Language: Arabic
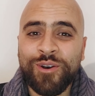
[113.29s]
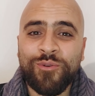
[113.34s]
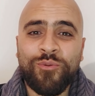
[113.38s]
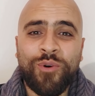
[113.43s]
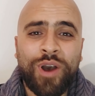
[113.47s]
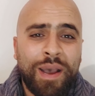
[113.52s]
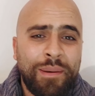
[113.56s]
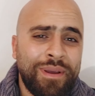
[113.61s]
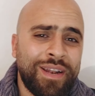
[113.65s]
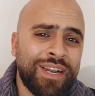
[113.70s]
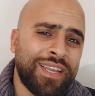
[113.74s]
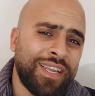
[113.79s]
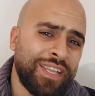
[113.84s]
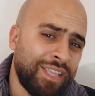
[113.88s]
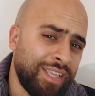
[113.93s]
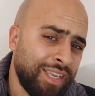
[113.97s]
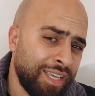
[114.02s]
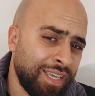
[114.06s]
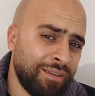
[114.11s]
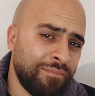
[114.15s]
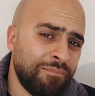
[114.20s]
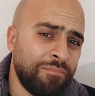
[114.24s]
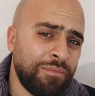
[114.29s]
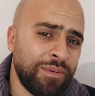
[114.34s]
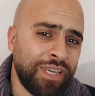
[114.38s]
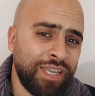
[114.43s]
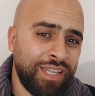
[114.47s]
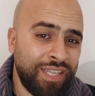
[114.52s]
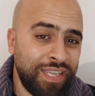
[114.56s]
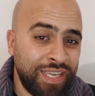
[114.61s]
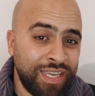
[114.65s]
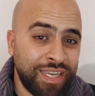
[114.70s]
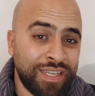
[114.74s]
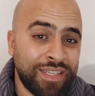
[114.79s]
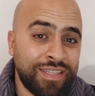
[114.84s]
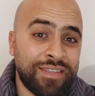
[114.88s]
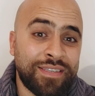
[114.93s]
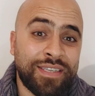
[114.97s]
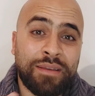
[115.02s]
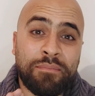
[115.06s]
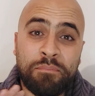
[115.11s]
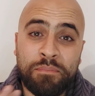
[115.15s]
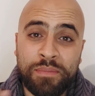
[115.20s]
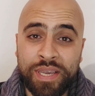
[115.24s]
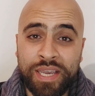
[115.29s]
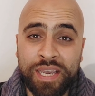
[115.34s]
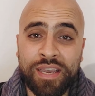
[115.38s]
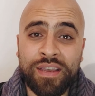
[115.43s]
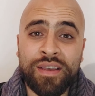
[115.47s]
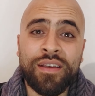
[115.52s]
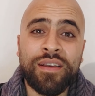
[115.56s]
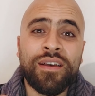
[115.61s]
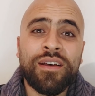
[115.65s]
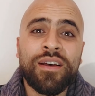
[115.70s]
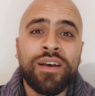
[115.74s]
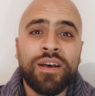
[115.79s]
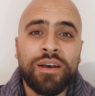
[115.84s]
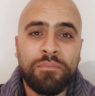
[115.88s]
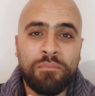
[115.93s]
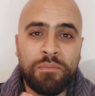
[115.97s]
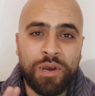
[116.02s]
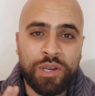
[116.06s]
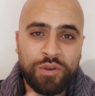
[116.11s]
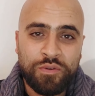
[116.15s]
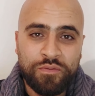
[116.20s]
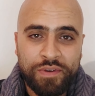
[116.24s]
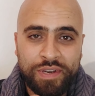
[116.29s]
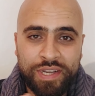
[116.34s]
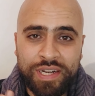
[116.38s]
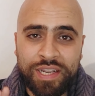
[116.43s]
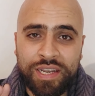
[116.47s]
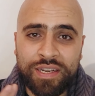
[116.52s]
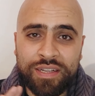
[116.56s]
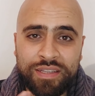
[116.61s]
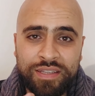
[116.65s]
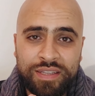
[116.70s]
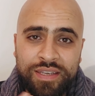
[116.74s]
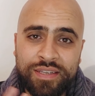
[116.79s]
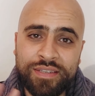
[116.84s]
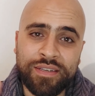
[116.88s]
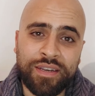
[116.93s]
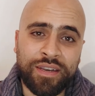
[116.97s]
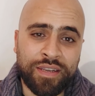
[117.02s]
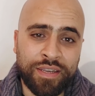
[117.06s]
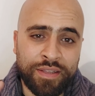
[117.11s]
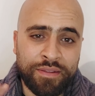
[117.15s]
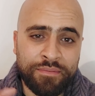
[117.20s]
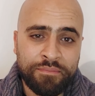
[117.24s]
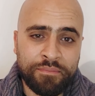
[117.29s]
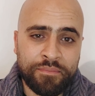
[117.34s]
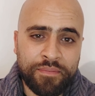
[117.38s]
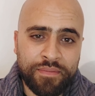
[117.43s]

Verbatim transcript: وعمل كتاب جديد سماه بايوفيليك ديزاين